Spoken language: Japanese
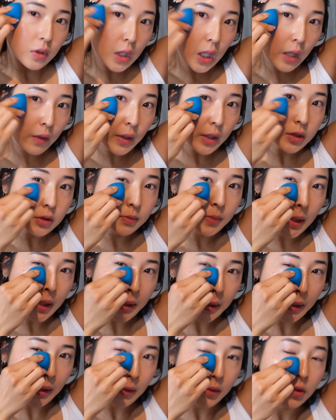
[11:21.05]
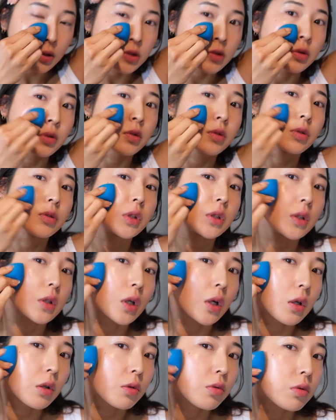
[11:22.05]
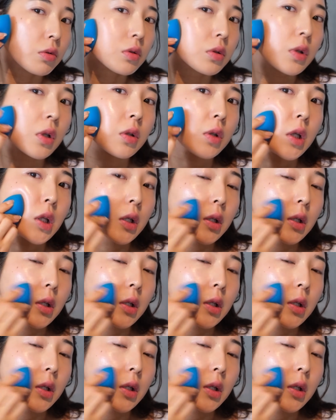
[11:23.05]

乾く前に押し込んでほしいからこうなるね